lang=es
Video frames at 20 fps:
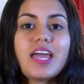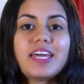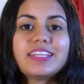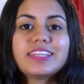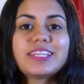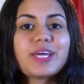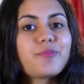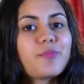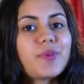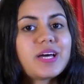
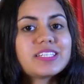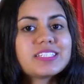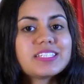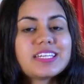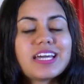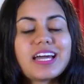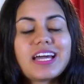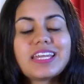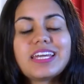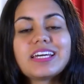en temas
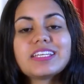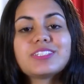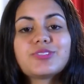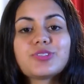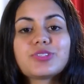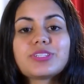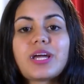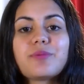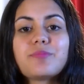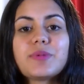y áreas
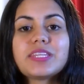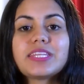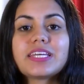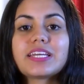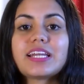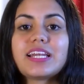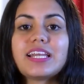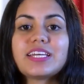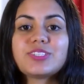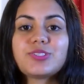
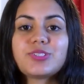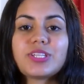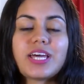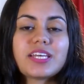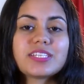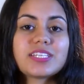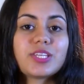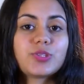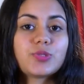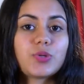totalmente
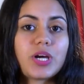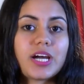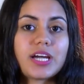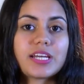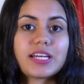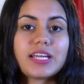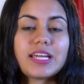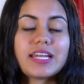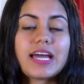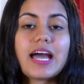relacionadas a tu
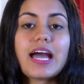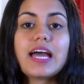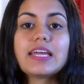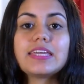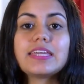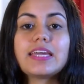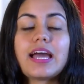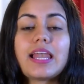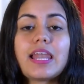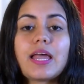carrera
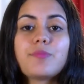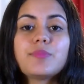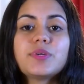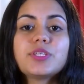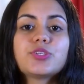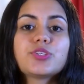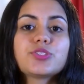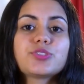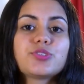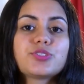y al
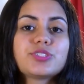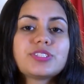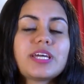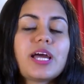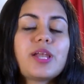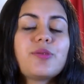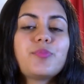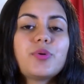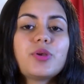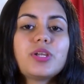ámbito
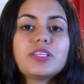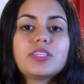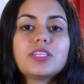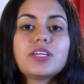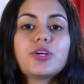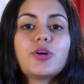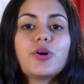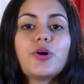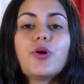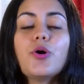social,
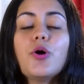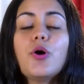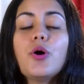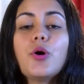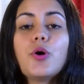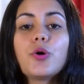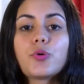político,